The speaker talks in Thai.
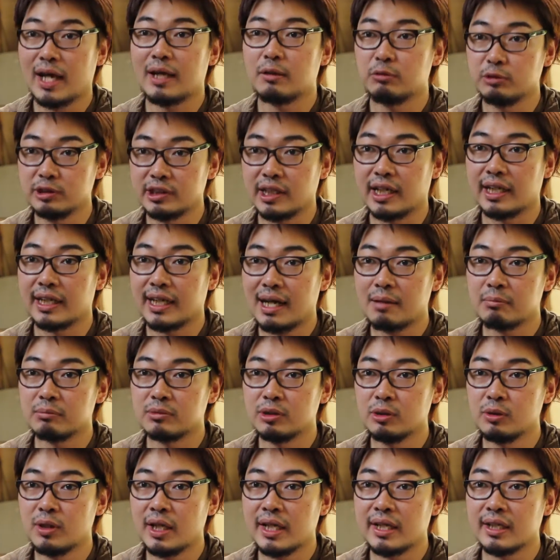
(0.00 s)
งานอุตสาหกรรม
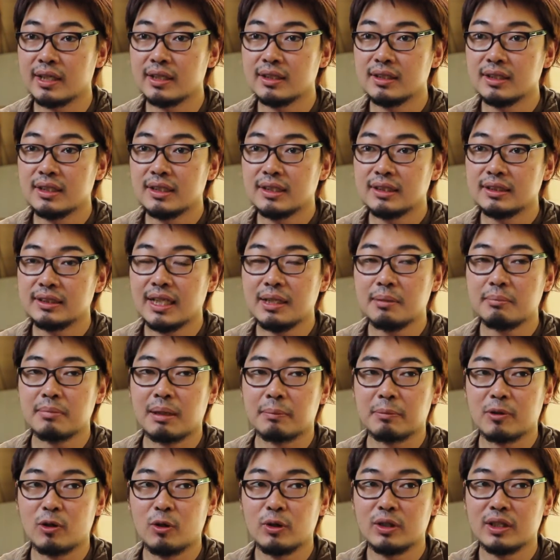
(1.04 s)
ด้วยเช่นแบ
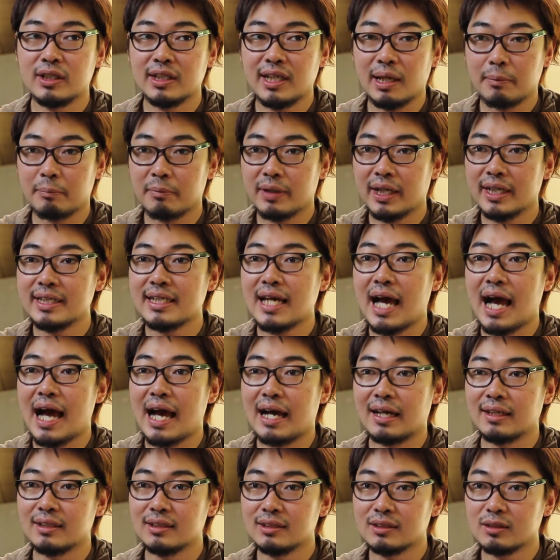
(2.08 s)
บคนเก็บขยะ
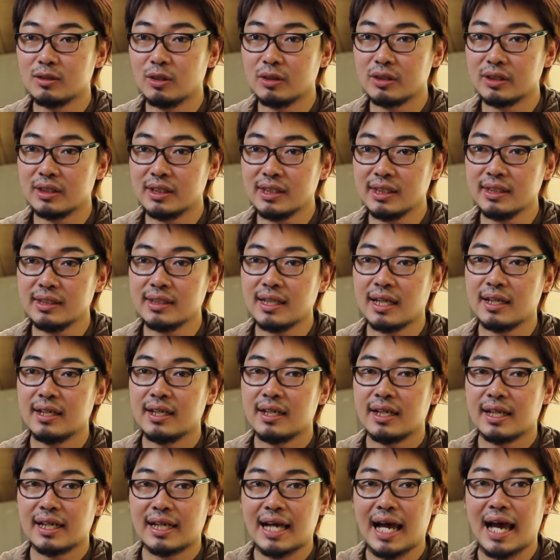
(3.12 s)
หรือคนที่
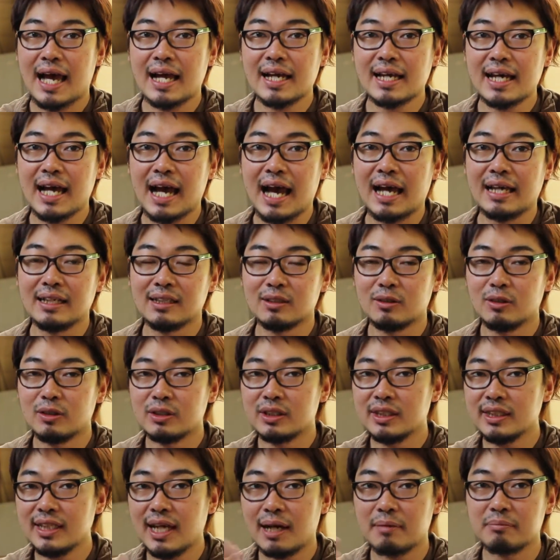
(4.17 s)
ค้าขายหรือคน
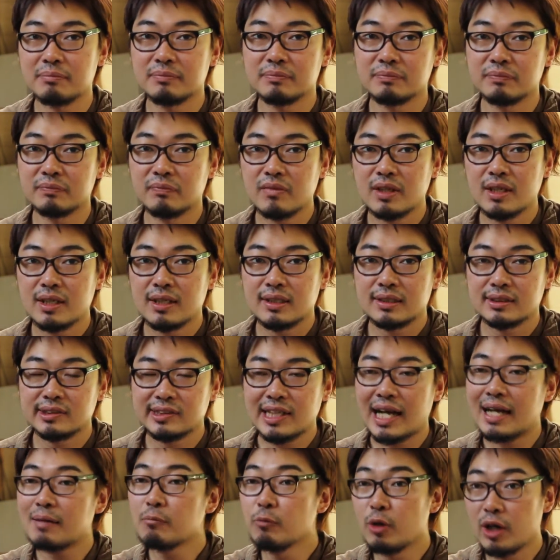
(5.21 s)
ที่ทำส
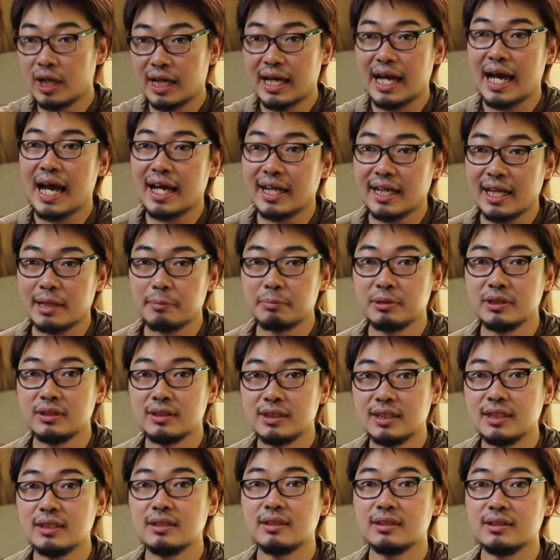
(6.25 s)
ร้างมูลค่าในพื้น
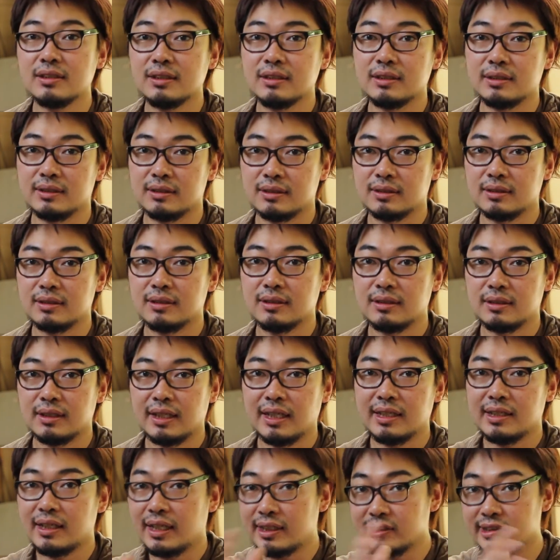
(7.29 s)
ที่อื่นๆใน
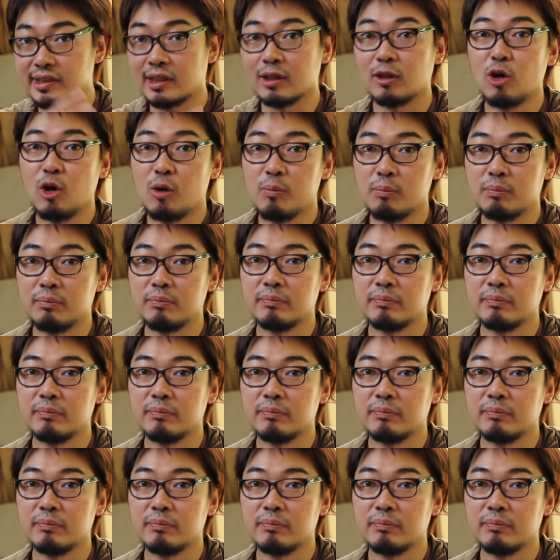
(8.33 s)
ในสังคม